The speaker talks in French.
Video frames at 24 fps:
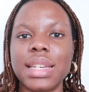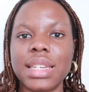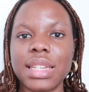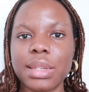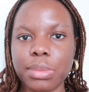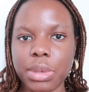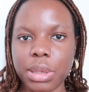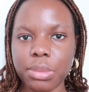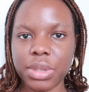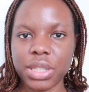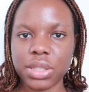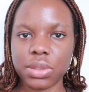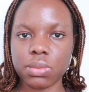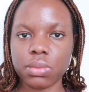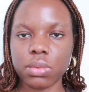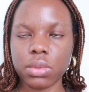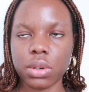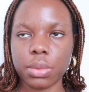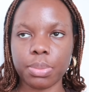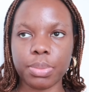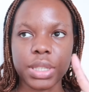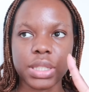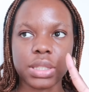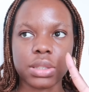limer mes
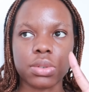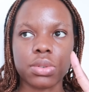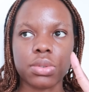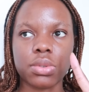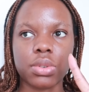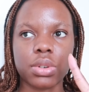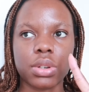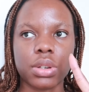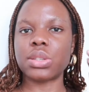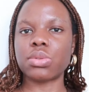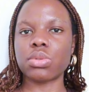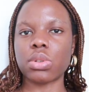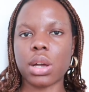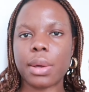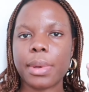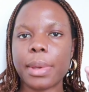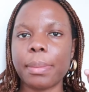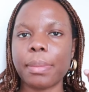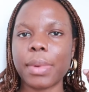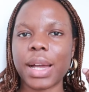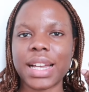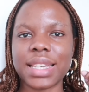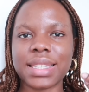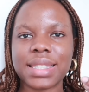ongles parce qu'ils sont quand
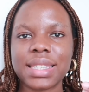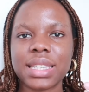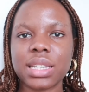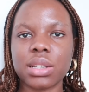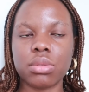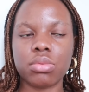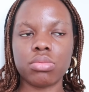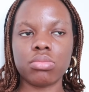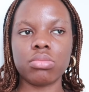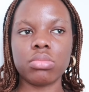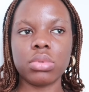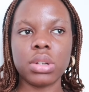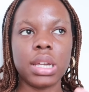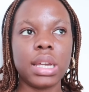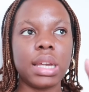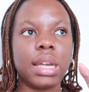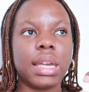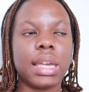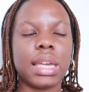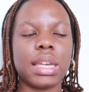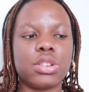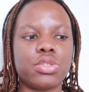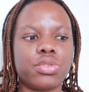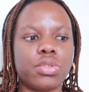même assez longs
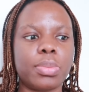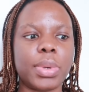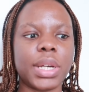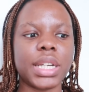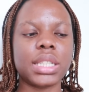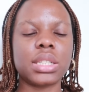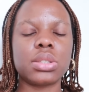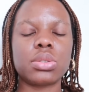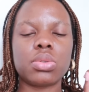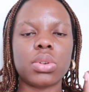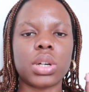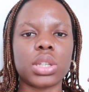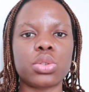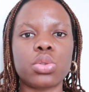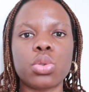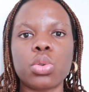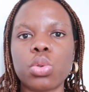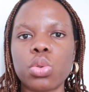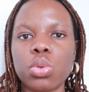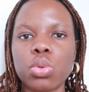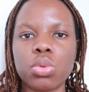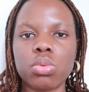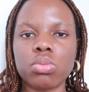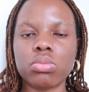et je veux pas qu'ils soient
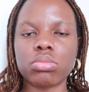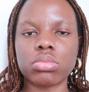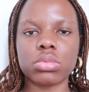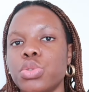trop longs.